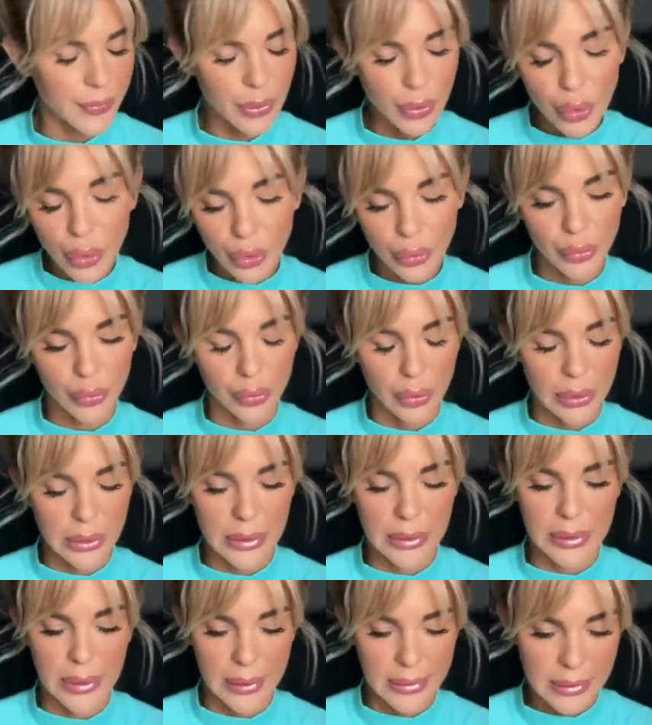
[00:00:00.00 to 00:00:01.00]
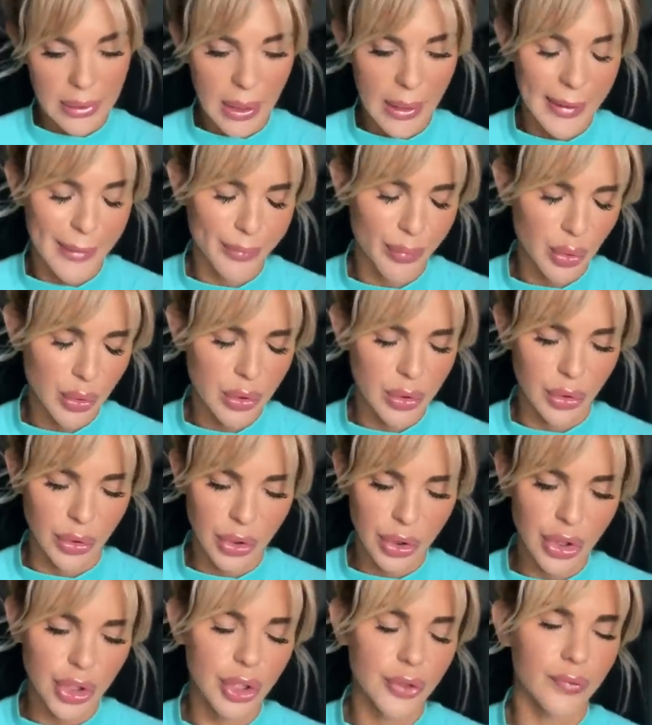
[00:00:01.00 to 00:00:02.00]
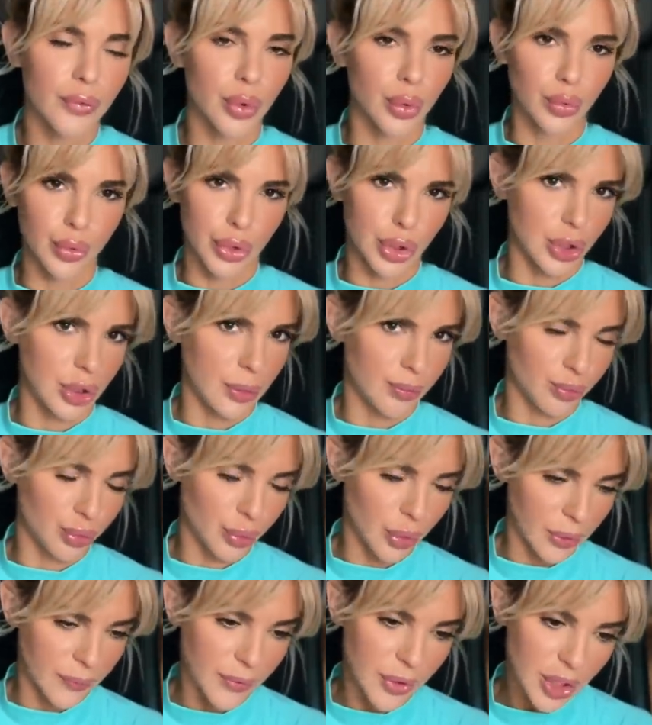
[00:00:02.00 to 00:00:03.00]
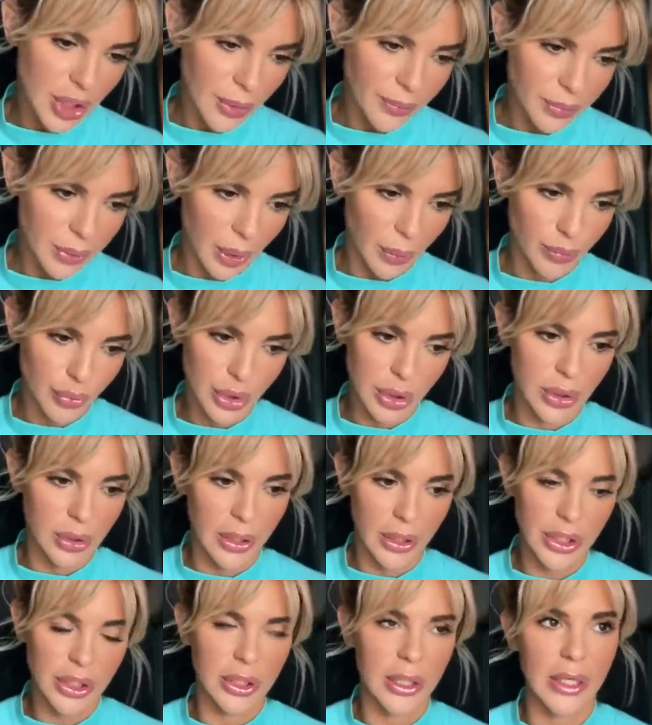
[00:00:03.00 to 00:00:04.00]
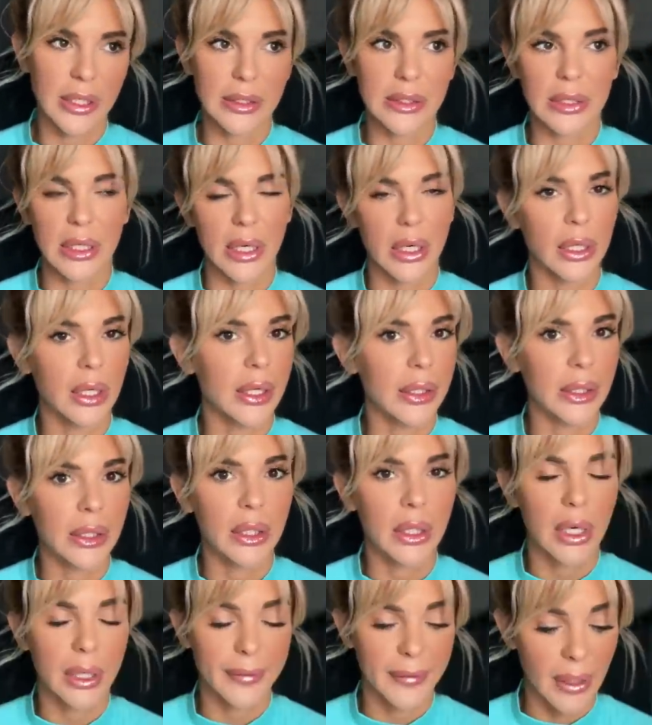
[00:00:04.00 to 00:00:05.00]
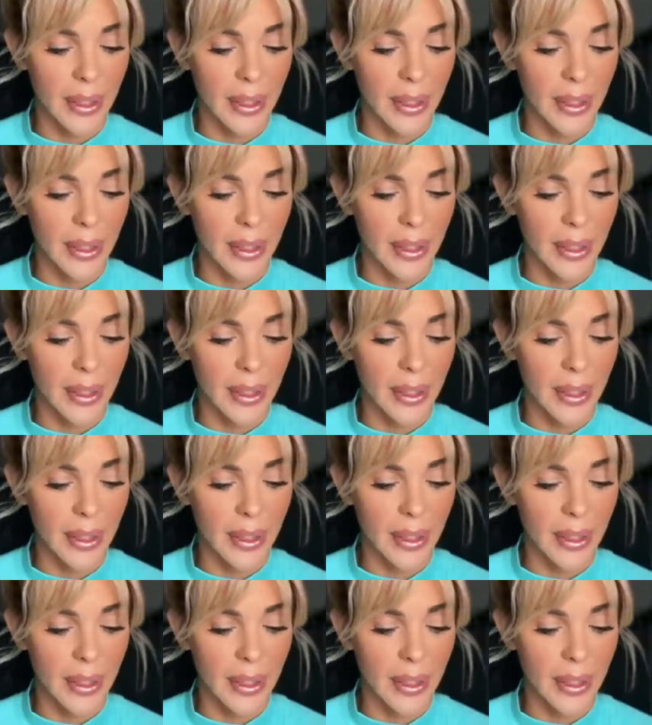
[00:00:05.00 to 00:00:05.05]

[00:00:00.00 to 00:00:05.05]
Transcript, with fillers: в сторону, то есть если я злая, я просто ничего лучше не буду отвечать, потому что иначе гори сарай, гори хата.